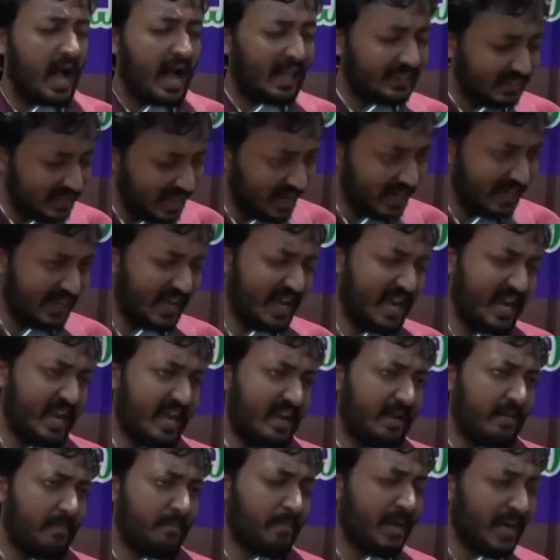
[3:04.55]
అందరికీ
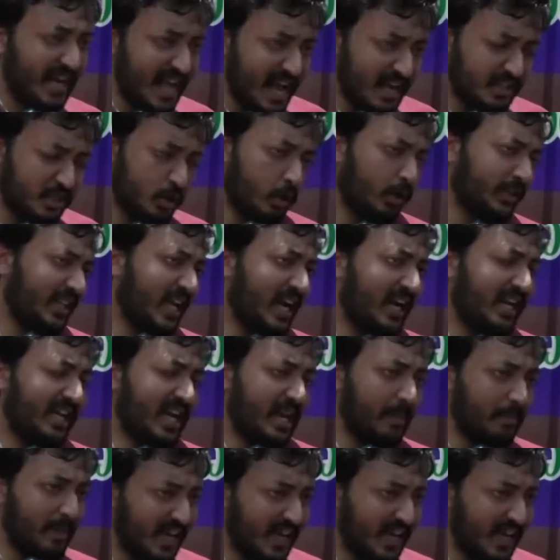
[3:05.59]
మీడియా సోదరులకి